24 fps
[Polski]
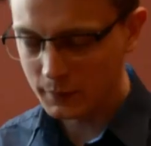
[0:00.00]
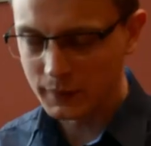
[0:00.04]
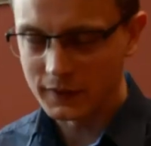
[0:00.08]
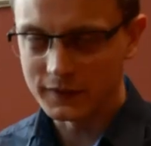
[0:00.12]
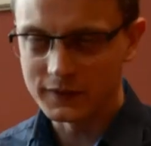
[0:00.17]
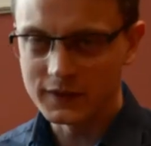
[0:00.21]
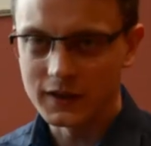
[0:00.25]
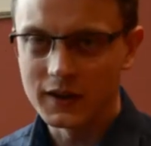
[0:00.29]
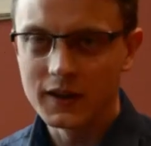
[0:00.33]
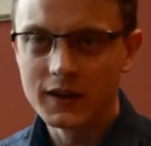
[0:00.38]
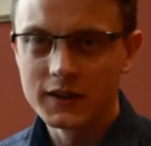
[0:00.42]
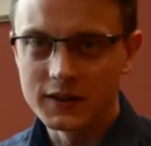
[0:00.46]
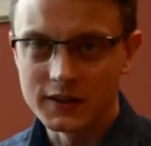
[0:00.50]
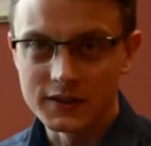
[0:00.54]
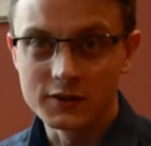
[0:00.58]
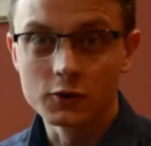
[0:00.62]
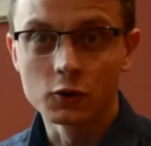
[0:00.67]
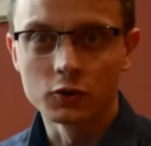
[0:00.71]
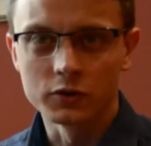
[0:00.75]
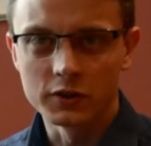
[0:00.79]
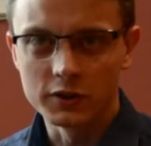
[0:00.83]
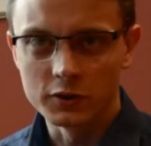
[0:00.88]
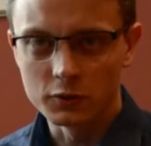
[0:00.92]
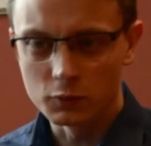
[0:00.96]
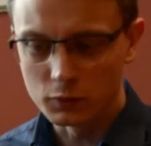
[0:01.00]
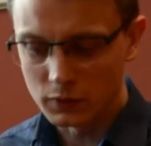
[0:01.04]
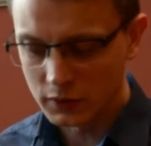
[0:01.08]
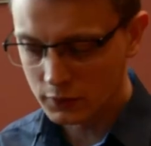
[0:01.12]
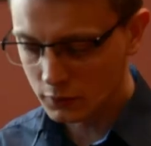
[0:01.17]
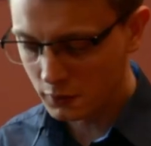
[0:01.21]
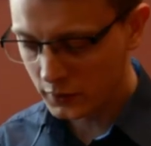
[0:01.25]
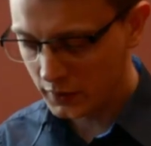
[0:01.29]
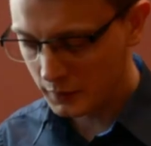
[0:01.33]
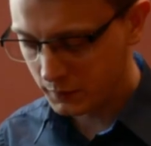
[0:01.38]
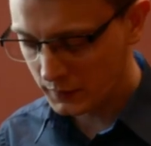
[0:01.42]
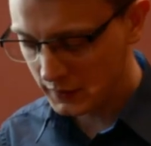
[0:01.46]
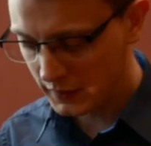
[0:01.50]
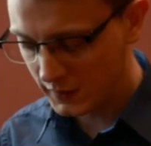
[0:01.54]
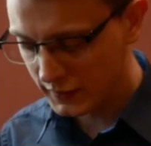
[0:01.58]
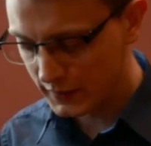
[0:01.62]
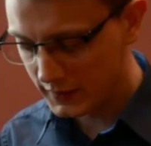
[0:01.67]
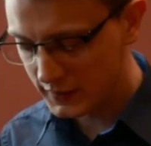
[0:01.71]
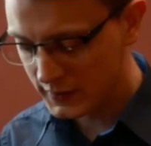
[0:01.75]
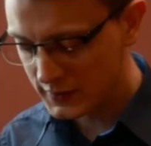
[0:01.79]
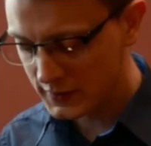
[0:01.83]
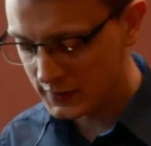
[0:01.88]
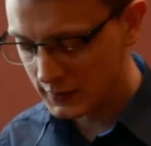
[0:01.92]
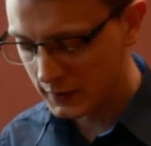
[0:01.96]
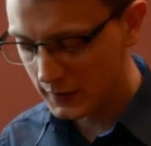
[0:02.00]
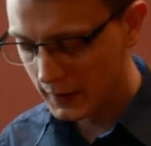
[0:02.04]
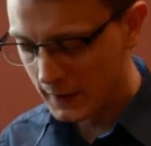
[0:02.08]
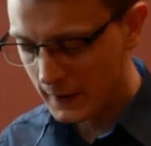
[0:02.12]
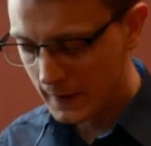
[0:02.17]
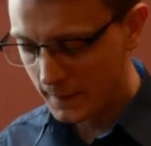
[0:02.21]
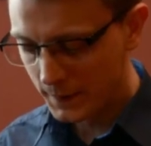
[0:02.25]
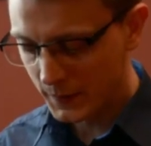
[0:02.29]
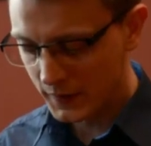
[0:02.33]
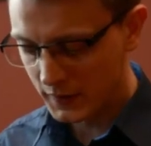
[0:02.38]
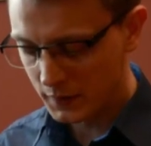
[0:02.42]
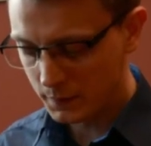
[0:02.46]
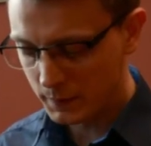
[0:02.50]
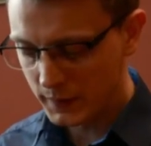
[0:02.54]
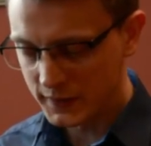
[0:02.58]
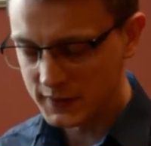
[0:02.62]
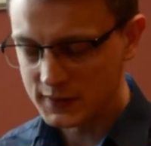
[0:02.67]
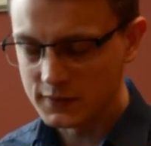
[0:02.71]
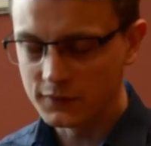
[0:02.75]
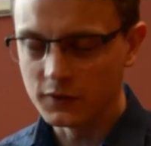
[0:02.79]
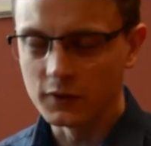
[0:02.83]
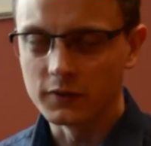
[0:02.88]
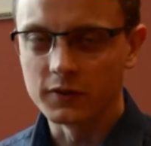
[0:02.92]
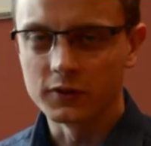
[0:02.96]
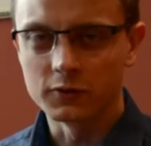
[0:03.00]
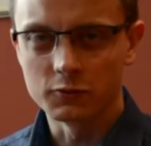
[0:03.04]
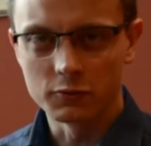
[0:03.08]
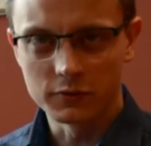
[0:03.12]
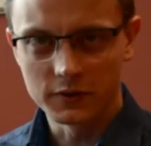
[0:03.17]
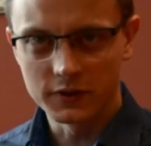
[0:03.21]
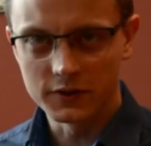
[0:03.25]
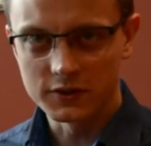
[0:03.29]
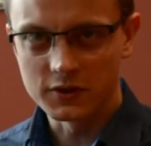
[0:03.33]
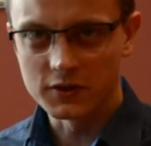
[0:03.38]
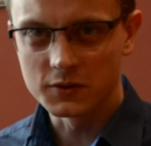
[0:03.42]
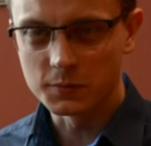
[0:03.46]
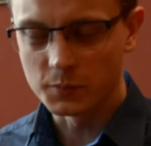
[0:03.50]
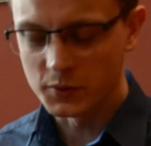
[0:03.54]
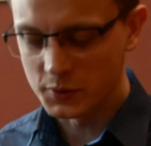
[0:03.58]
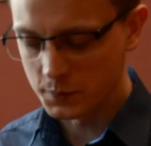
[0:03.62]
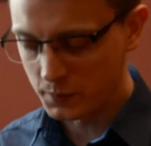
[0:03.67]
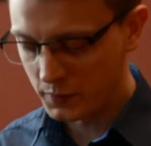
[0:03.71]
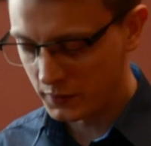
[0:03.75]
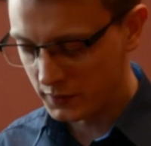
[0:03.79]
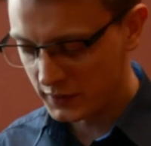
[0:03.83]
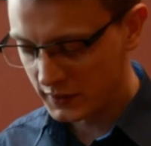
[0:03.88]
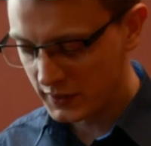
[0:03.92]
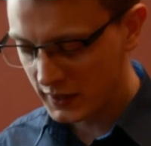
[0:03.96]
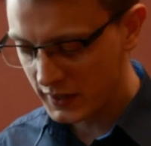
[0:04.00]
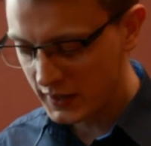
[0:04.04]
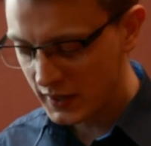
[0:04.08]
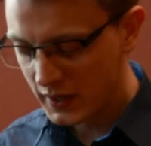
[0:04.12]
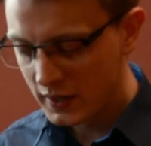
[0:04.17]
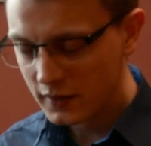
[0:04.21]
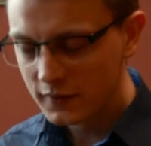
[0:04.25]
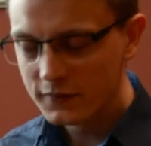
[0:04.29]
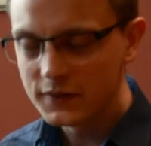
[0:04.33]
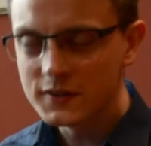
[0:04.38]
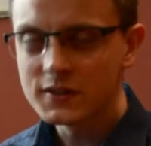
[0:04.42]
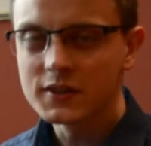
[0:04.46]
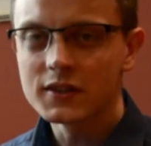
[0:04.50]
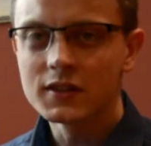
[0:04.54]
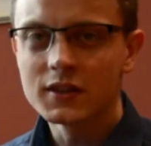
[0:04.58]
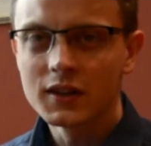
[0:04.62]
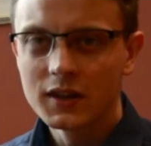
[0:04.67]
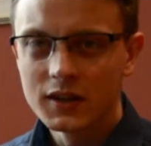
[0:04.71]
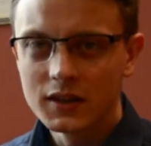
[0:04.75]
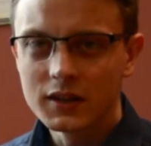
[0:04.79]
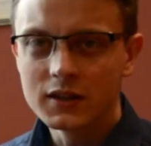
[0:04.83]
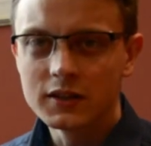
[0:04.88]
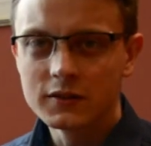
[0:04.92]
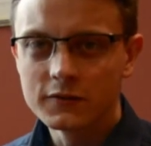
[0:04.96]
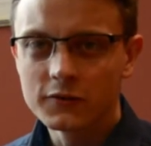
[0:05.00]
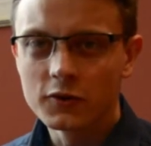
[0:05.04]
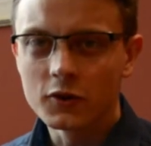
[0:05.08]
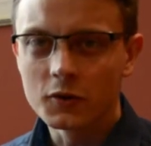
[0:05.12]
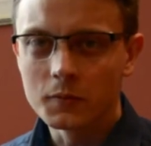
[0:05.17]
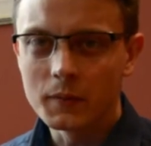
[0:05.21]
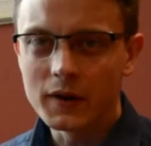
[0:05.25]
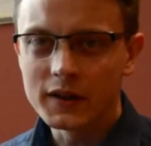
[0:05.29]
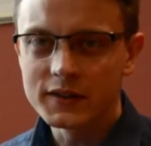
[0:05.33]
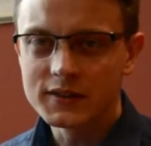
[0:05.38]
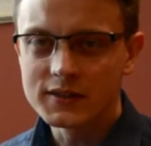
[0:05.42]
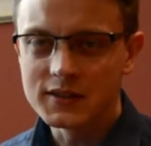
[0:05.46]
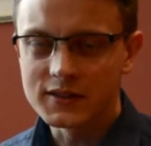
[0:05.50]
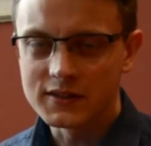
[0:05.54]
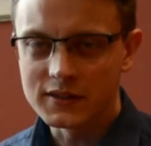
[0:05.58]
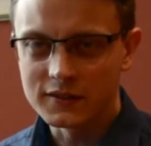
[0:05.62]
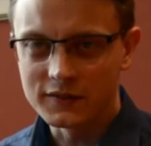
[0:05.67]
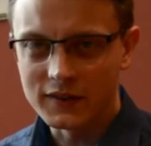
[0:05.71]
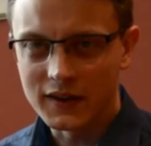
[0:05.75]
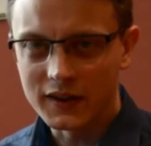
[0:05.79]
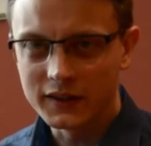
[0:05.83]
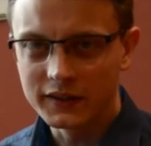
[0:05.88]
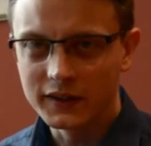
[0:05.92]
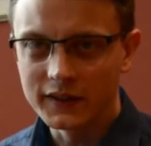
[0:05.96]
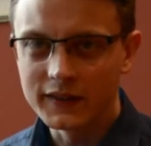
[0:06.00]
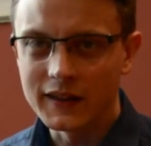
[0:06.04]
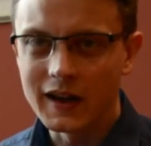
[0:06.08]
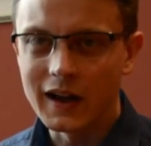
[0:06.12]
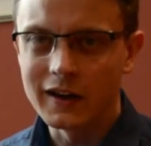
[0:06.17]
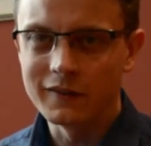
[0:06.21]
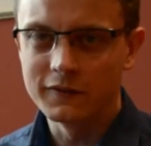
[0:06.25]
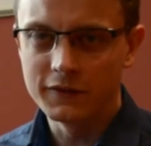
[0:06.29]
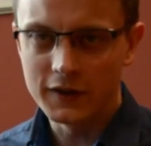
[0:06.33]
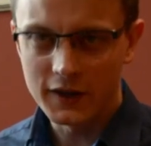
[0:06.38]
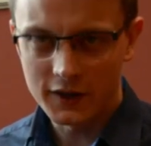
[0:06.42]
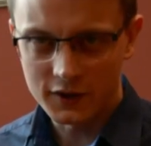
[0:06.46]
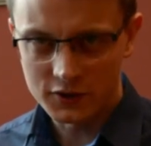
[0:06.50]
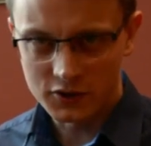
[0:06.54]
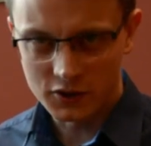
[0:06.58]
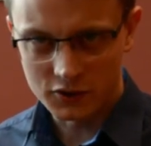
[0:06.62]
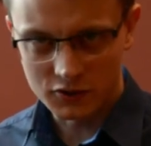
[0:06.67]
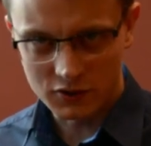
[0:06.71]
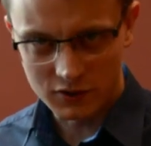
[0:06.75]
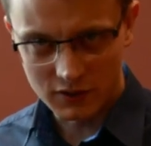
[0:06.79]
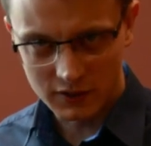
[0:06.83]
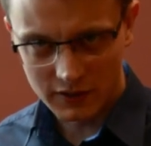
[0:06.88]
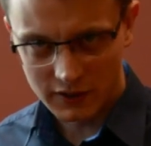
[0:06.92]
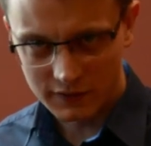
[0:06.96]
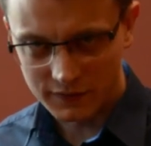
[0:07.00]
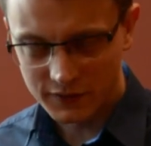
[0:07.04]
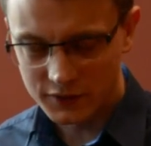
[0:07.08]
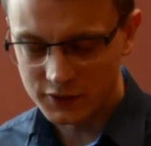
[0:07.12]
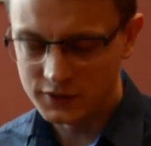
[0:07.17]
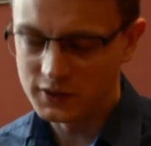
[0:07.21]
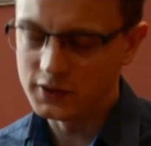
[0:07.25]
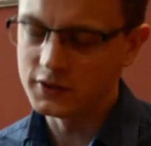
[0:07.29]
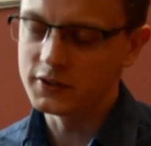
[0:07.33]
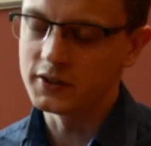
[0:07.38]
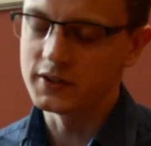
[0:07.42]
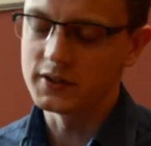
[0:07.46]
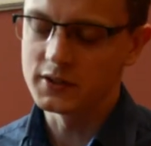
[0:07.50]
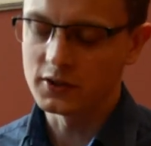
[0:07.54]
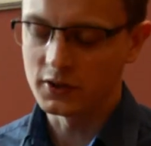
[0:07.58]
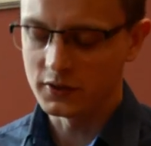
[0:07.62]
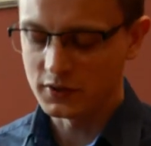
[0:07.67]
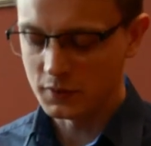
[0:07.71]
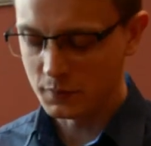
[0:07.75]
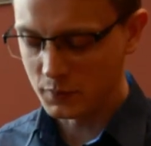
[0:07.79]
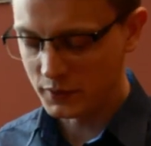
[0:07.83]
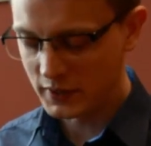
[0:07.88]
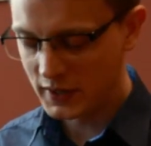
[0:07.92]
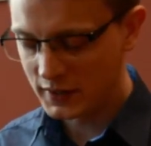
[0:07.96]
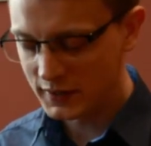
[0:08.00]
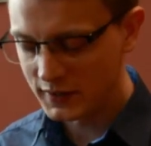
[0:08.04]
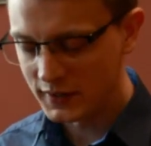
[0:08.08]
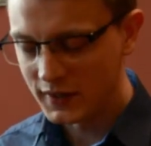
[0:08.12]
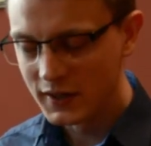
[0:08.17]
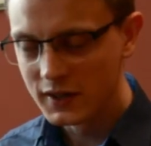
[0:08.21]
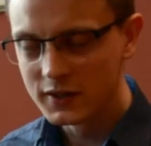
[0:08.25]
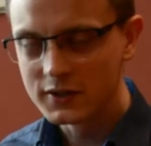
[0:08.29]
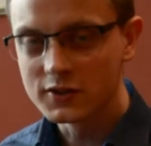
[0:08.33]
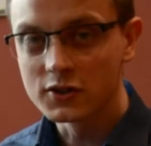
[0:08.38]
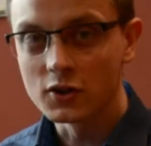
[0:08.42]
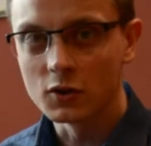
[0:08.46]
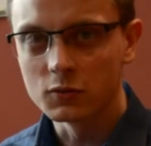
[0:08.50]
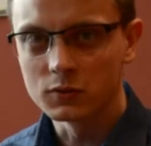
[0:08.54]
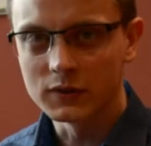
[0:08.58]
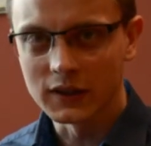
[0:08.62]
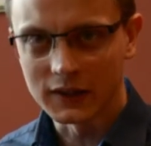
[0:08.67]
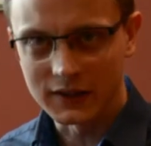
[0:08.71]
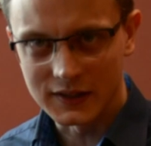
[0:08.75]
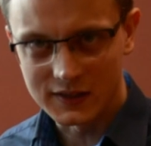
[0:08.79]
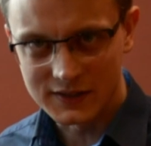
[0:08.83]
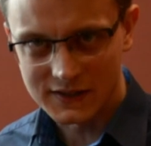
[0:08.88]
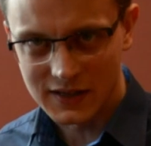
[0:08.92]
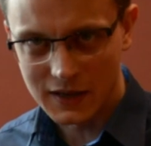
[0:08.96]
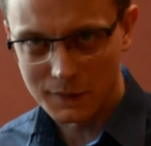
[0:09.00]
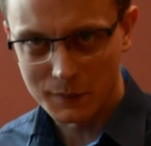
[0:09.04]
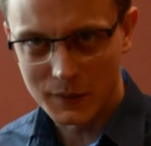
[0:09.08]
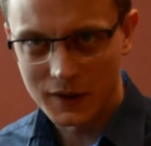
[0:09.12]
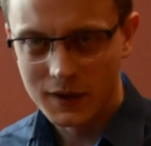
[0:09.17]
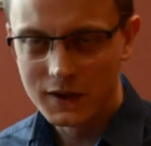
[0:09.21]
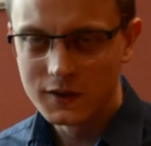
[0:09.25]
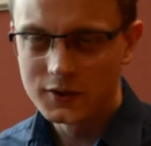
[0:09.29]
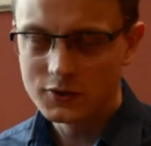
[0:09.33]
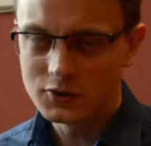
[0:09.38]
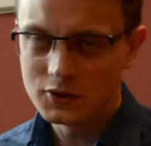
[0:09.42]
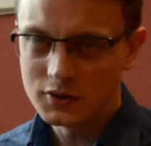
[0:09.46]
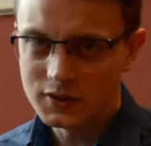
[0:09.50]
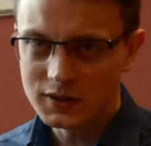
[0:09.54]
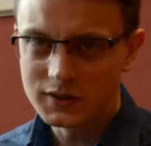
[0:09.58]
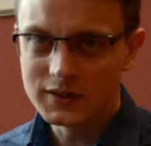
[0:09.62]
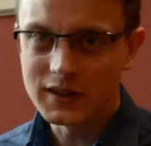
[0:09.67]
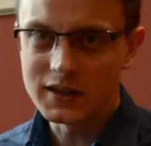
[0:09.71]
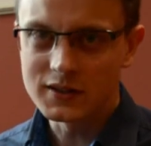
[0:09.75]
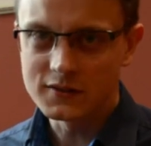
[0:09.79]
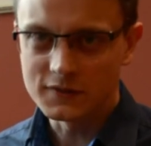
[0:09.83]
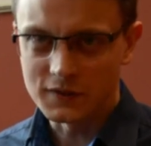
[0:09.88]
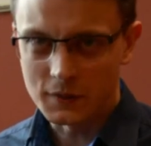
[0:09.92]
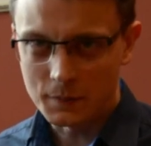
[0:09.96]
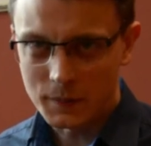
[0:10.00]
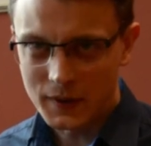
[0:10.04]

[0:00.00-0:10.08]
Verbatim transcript: prawda, jest kontynuatorem tradycji e, państwowych II Rzeczpospolitej, więc i informacje zawarte na awersie, czyli najważniejszej stronie monety, są takie same. Czyli nazwa